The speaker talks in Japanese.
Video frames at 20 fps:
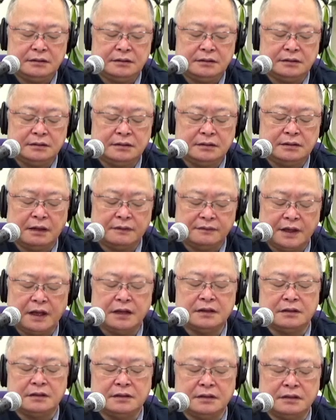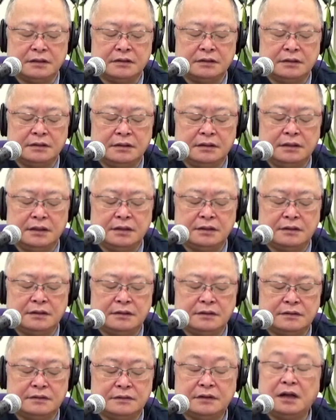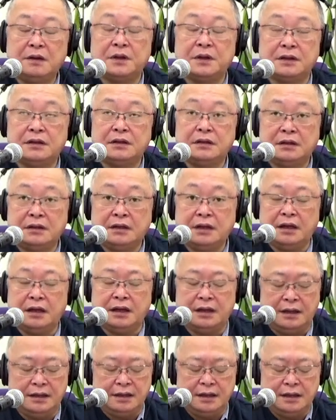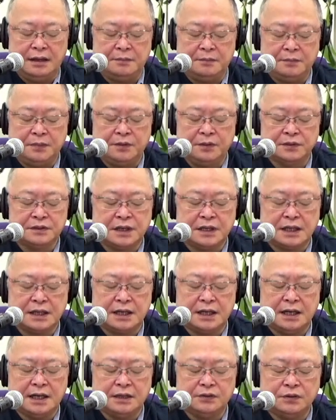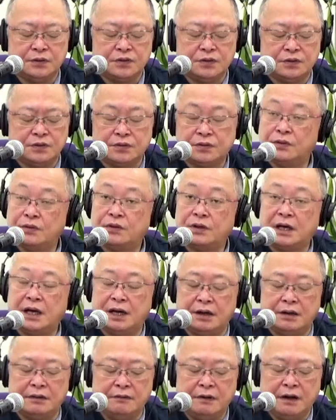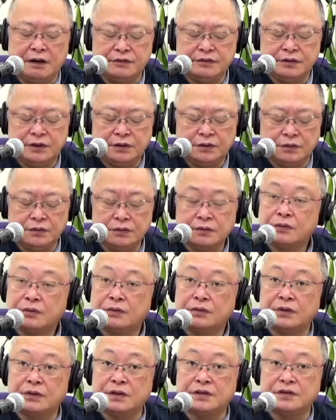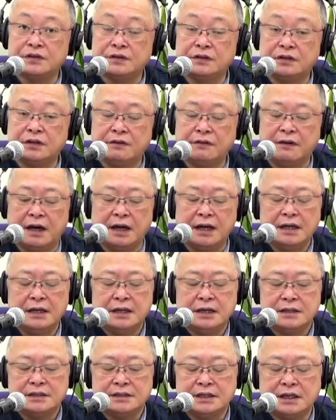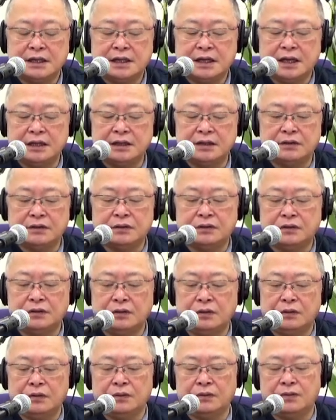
他府県に比べてやっぱ大阪の状況が悪いということについてはしっかりと